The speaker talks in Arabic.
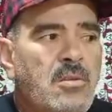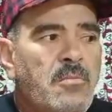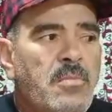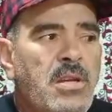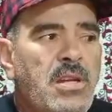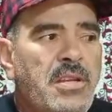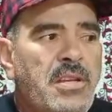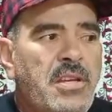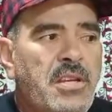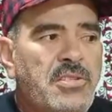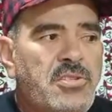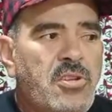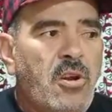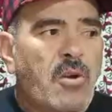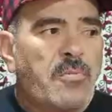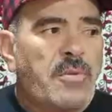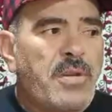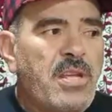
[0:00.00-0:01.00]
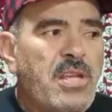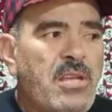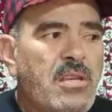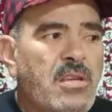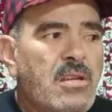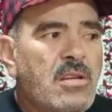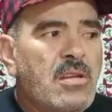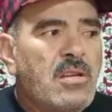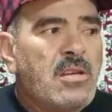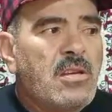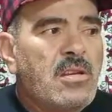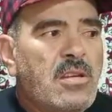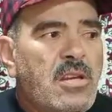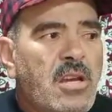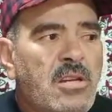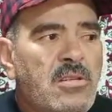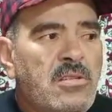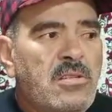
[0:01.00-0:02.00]
ملي كتجاوبني
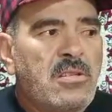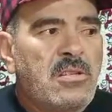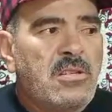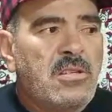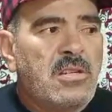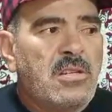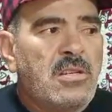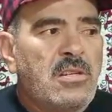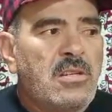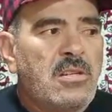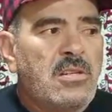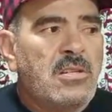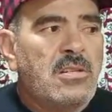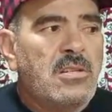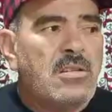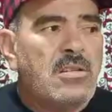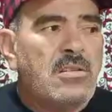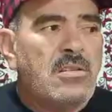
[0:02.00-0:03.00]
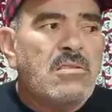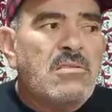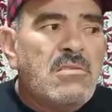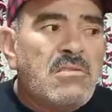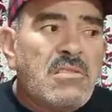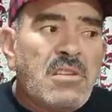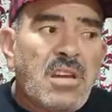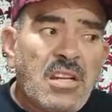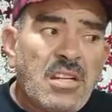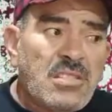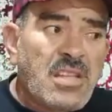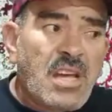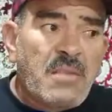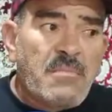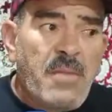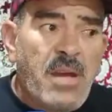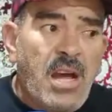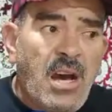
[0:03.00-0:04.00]
كن آه،
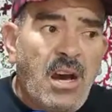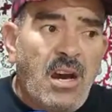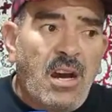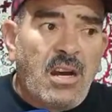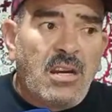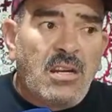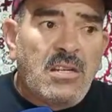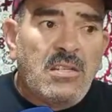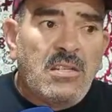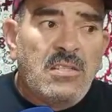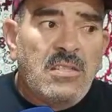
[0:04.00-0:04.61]
كنهضر معاها